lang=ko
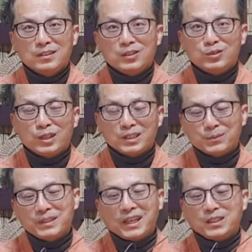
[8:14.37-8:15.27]

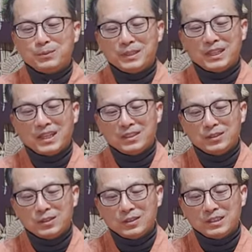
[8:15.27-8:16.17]
연출하시면 되겠습니다
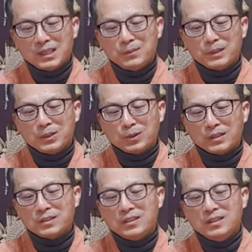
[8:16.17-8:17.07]
저는 짧은 게
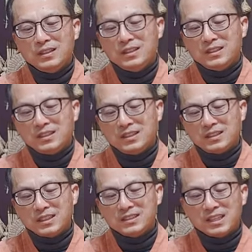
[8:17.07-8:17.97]
좋아서
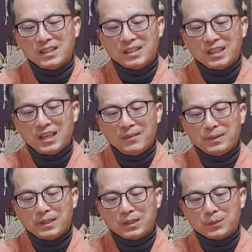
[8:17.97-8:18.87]
일단 짧게
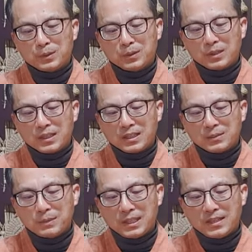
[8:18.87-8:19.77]
만들어 보도록
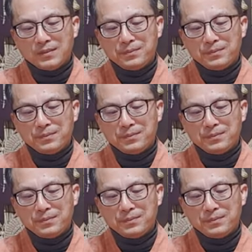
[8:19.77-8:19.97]
하겠습니다